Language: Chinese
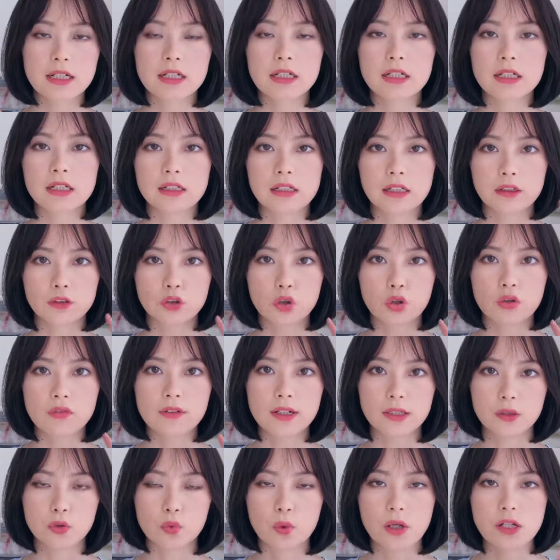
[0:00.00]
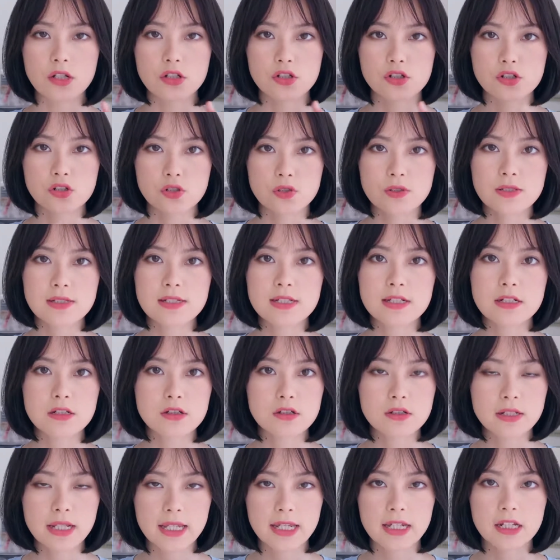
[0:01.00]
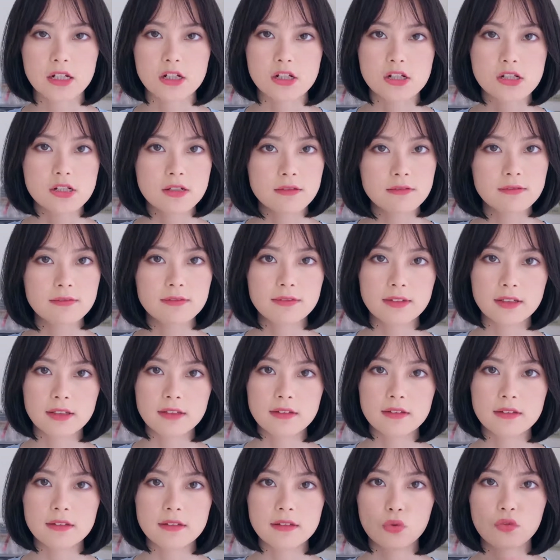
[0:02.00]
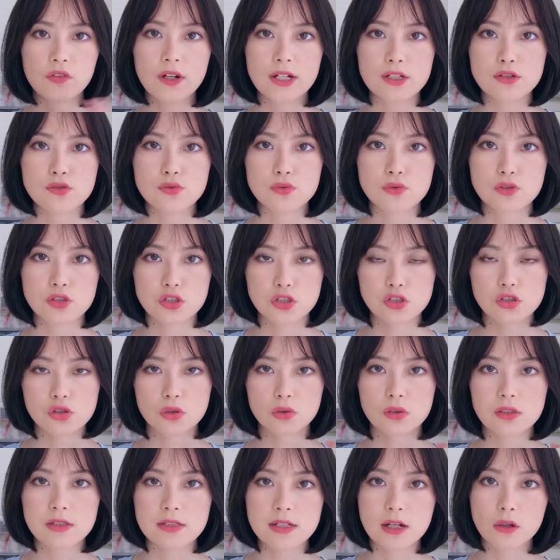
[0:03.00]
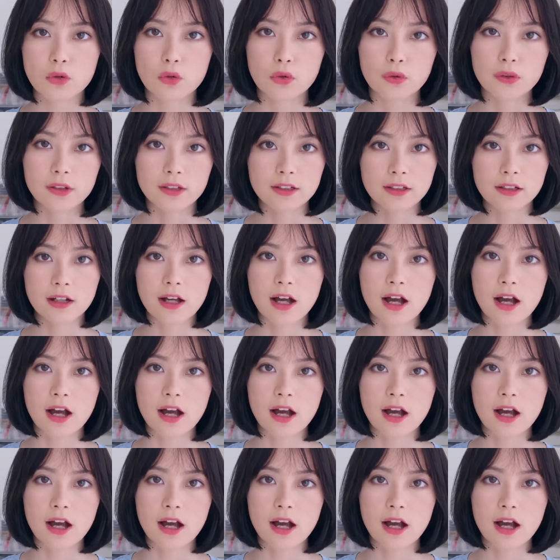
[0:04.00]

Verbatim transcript: 这样可以让头发短时间内升温，护发素吸收的效果会更